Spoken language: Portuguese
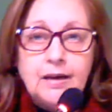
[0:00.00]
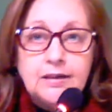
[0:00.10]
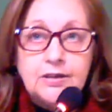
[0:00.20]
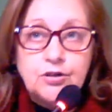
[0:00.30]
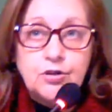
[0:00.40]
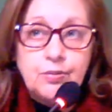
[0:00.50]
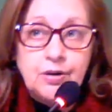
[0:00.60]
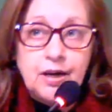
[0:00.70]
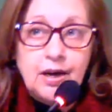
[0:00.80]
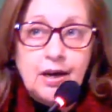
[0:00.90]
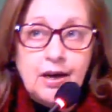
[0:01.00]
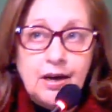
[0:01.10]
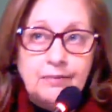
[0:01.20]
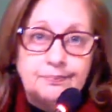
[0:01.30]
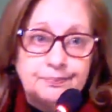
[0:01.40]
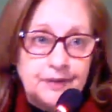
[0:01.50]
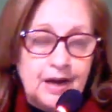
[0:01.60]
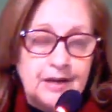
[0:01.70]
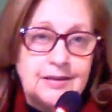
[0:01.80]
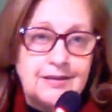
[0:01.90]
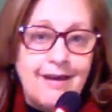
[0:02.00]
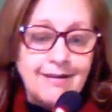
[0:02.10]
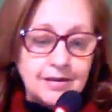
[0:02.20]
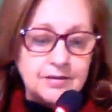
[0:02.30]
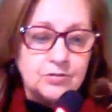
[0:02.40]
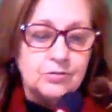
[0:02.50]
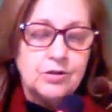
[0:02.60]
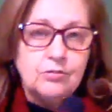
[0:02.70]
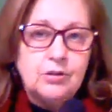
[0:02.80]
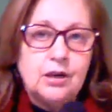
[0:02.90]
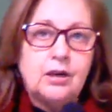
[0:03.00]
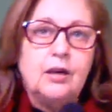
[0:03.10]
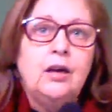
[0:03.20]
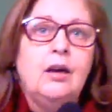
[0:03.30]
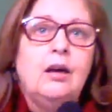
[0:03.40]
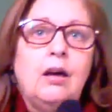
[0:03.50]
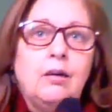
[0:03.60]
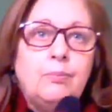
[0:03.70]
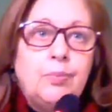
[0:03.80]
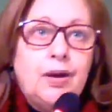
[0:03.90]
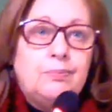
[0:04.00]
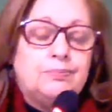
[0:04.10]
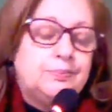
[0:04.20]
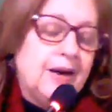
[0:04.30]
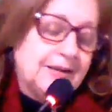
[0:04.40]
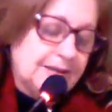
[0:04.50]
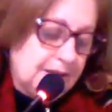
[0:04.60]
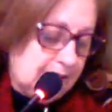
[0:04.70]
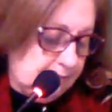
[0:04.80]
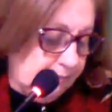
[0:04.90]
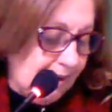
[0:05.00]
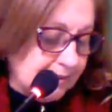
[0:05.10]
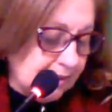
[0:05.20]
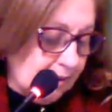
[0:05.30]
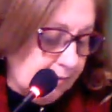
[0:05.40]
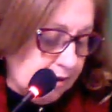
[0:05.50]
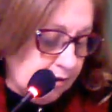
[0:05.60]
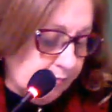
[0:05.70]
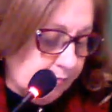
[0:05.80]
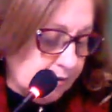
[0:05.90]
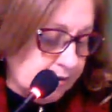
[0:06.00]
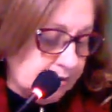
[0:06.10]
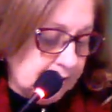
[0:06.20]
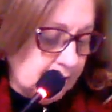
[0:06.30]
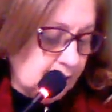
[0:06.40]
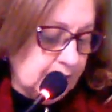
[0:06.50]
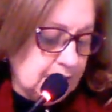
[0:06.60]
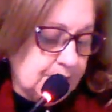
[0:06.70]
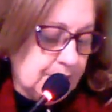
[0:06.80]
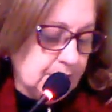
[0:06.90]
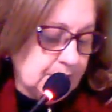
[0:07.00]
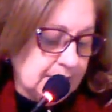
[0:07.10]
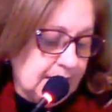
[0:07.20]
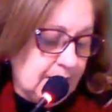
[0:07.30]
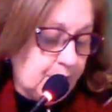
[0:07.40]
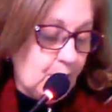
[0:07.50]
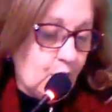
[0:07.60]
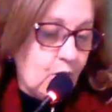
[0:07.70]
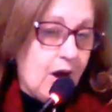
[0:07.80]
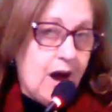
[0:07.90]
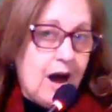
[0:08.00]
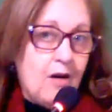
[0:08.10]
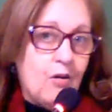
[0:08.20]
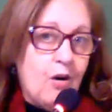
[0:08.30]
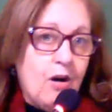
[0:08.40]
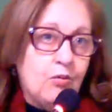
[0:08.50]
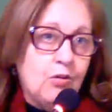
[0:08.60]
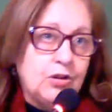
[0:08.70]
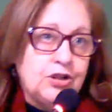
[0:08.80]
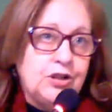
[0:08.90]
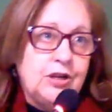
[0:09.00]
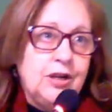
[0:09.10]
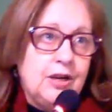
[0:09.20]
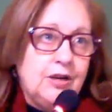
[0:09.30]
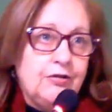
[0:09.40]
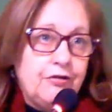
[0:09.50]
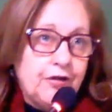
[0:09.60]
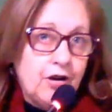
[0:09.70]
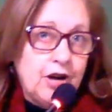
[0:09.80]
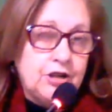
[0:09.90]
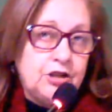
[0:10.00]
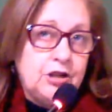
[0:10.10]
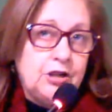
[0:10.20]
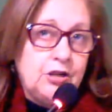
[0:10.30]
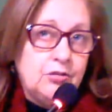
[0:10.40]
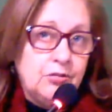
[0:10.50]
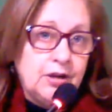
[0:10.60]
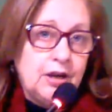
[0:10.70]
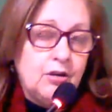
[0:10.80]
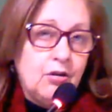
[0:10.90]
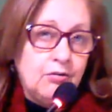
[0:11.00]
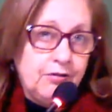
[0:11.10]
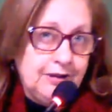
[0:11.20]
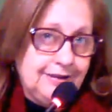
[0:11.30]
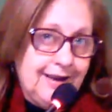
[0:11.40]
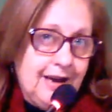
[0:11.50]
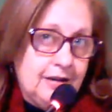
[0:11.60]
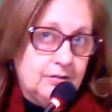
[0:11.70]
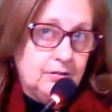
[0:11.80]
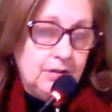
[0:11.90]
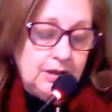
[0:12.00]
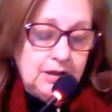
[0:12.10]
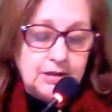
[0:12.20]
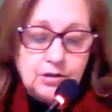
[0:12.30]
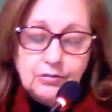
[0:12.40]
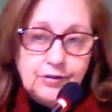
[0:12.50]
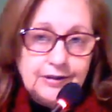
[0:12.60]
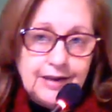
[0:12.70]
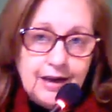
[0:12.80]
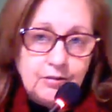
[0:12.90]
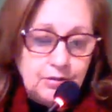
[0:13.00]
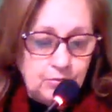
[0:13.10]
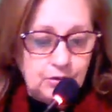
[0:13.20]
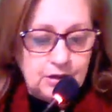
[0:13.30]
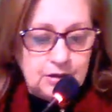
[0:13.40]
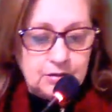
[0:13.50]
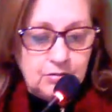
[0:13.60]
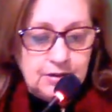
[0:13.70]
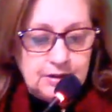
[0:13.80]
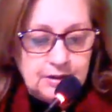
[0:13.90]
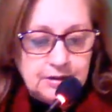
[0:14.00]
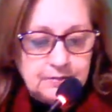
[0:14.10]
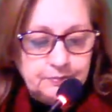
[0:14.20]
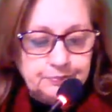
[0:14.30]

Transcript: sobre a. Ah, as ideias do Jung, é, assim, basicamente eu posso dizer que uma das perguntas era aonde Freud e Jung conflitaram. Olha, eles conflitaram em muitas coisas,